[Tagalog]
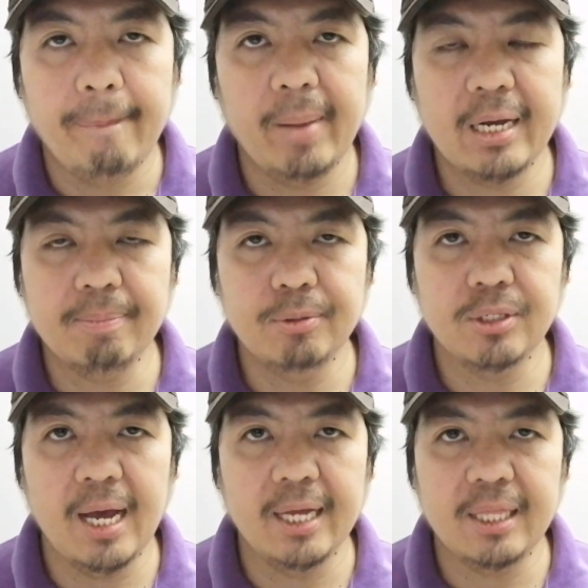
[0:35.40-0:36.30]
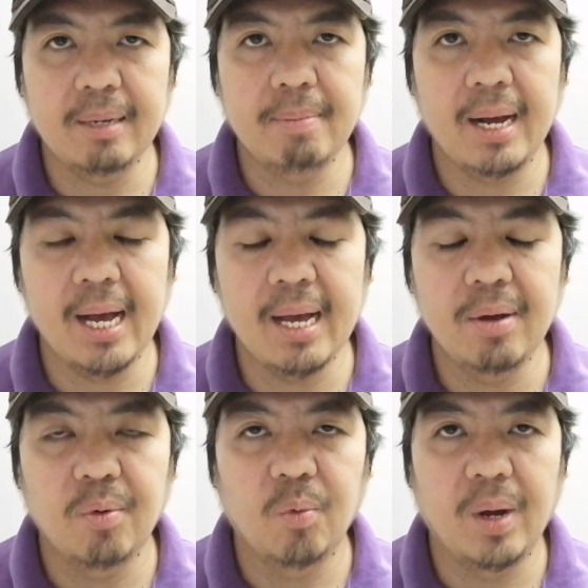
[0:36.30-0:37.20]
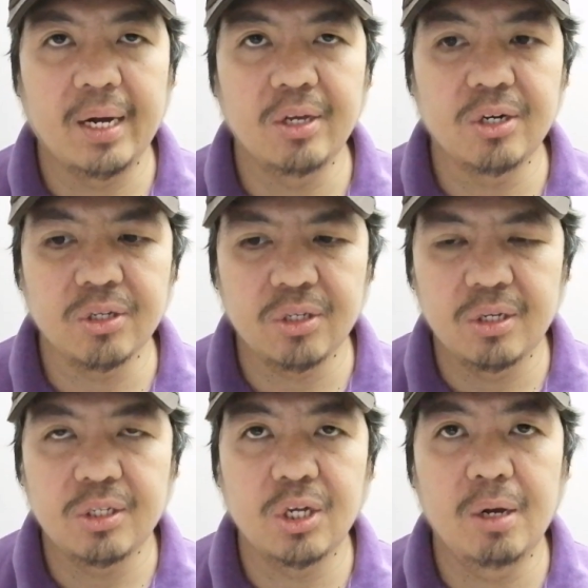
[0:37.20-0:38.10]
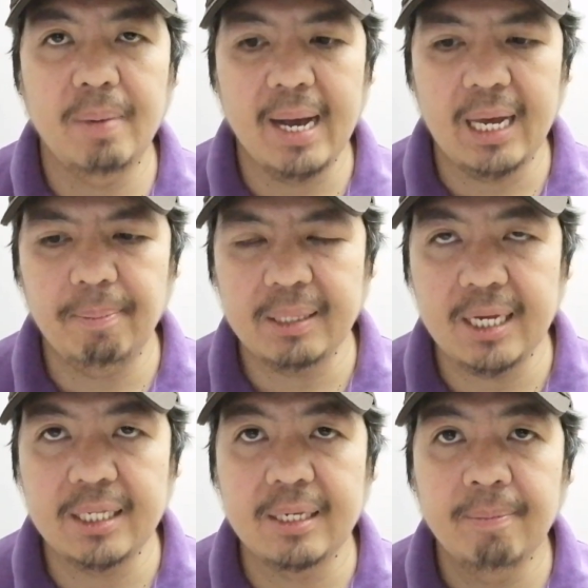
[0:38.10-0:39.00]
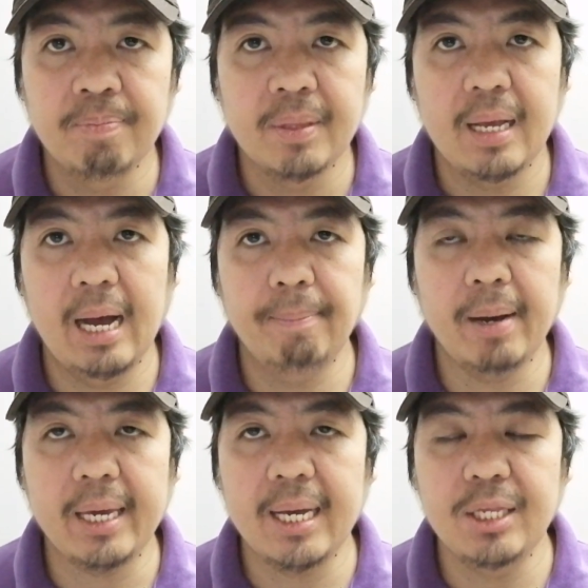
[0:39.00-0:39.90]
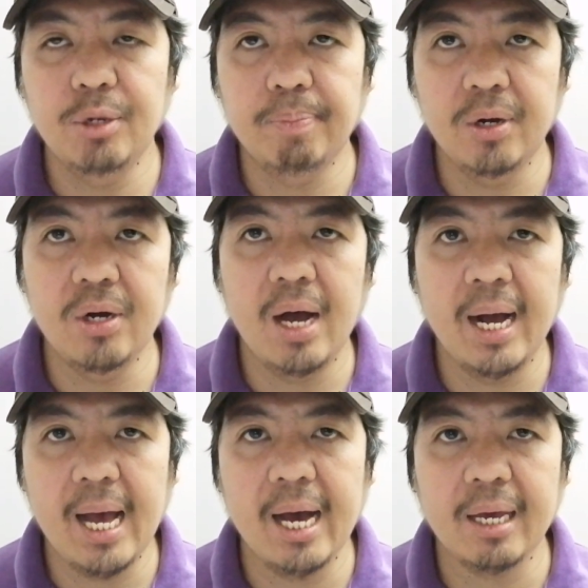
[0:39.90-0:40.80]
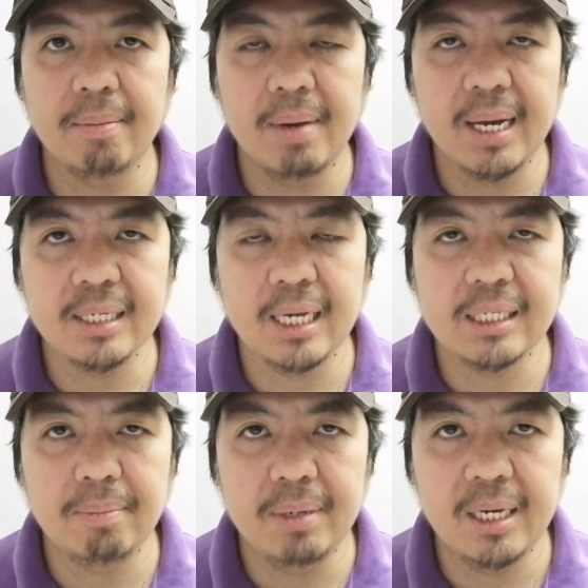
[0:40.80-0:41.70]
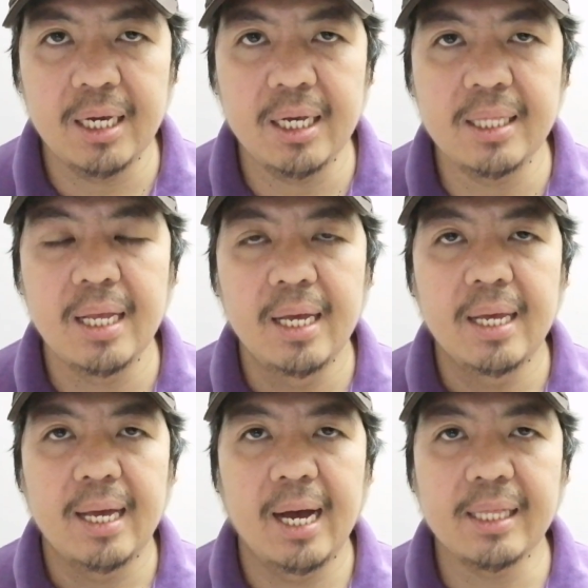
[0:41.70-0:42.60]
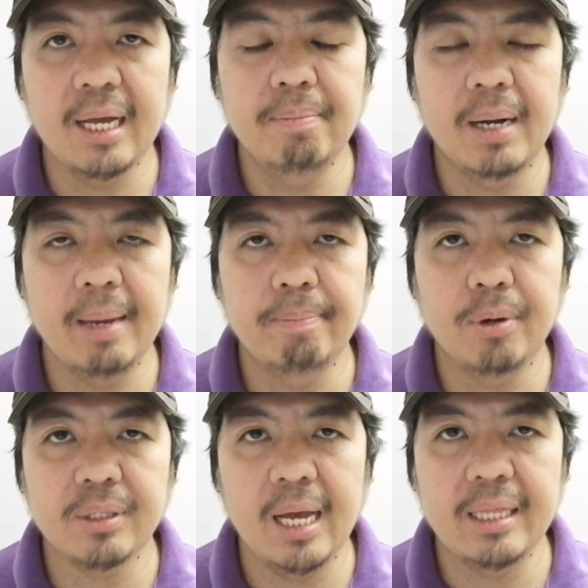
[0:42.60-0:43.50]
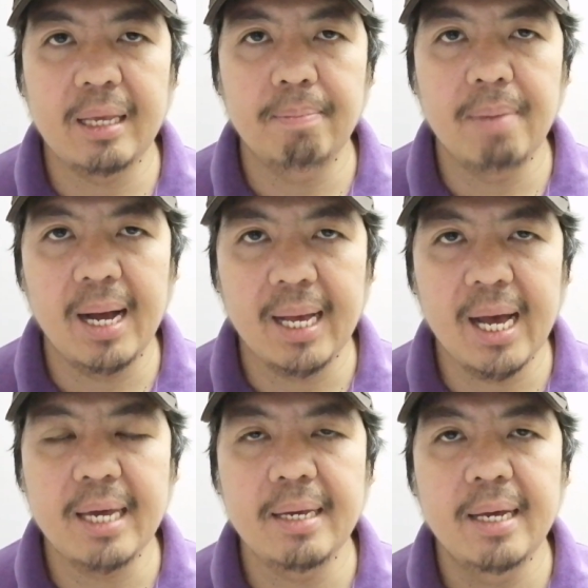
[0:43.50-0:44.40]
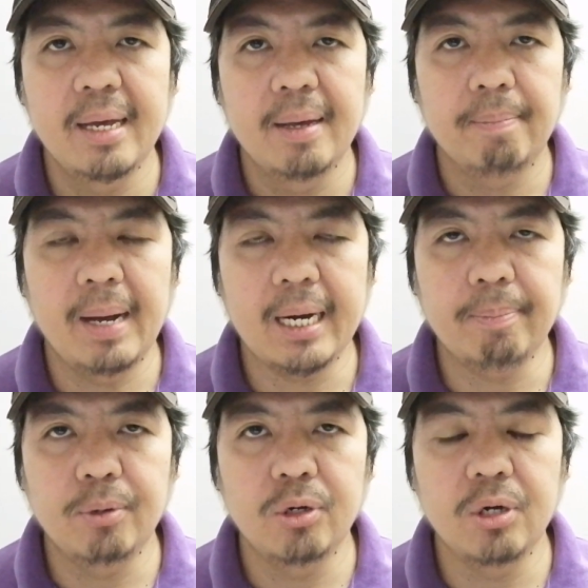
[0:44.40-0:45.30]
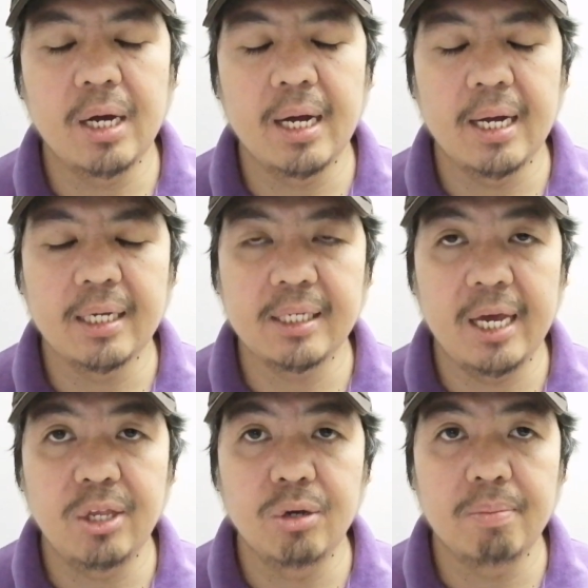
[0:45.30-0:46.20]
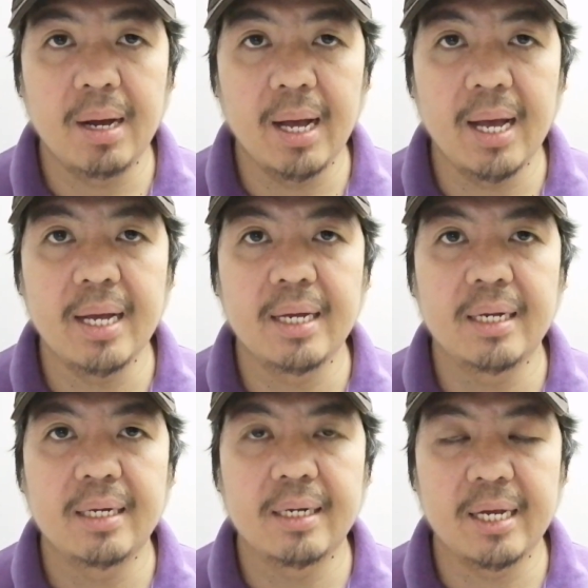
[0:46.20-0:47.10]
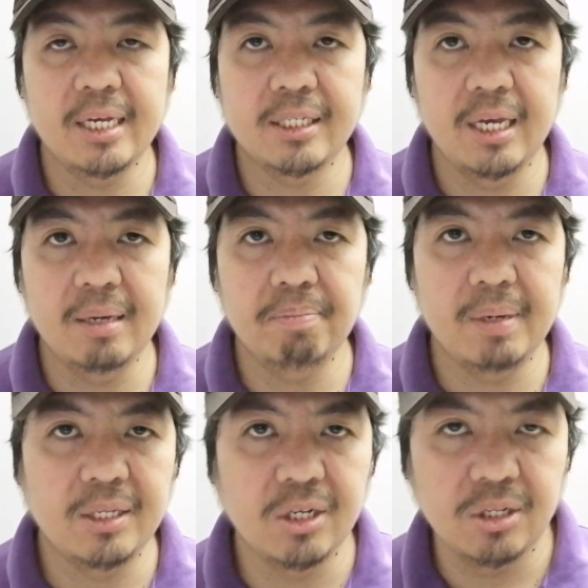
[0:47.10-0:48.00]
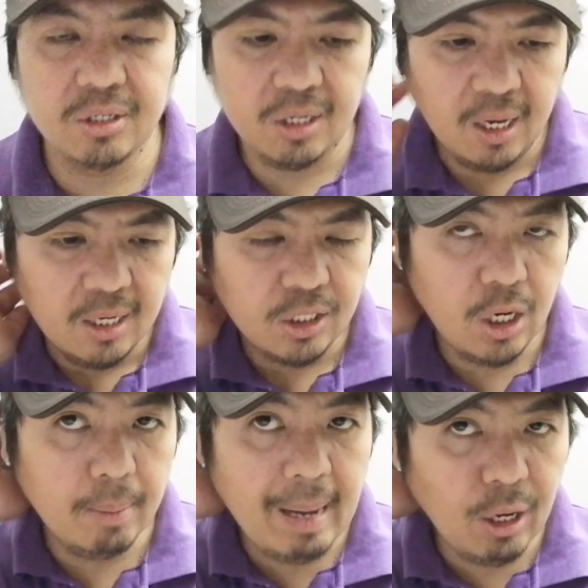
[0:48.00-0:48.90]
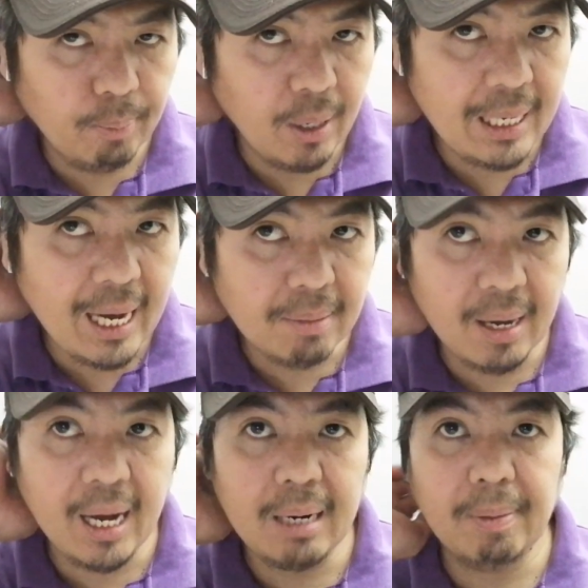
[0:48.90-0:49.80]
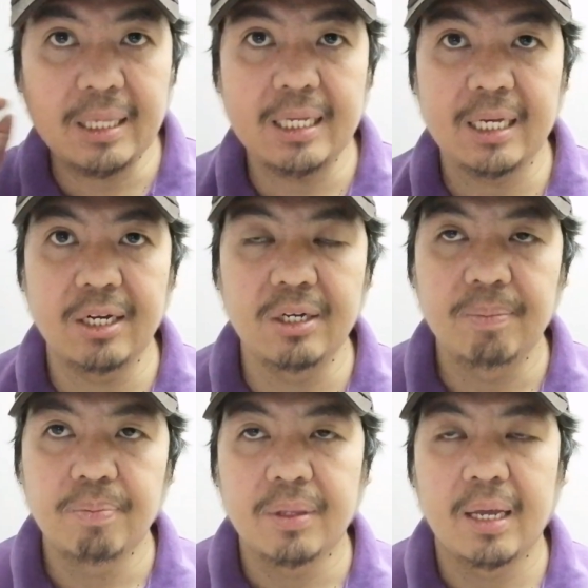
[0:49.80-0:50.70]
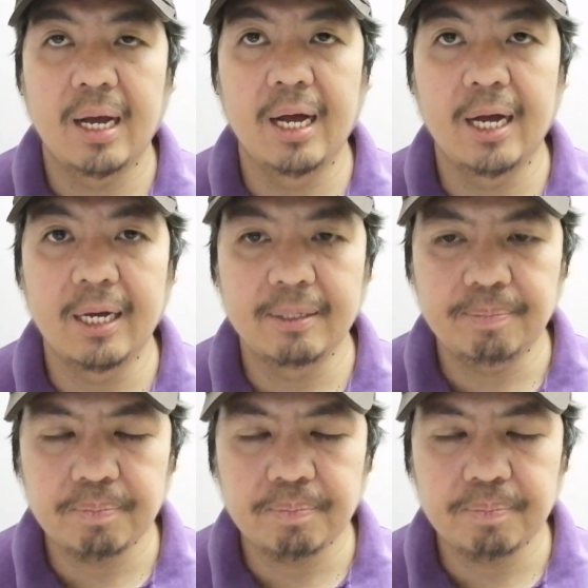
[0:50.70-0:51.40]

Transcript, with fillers: para po sa ating mga warriors. So mga kalapatids, uh, pakinggan niyo po ang aking mga sasabihin at ang mga importanteng bagay para po uh, sa inyong mga racing pigeons. So bago po ang lahat mga kalapatids, ano, uh,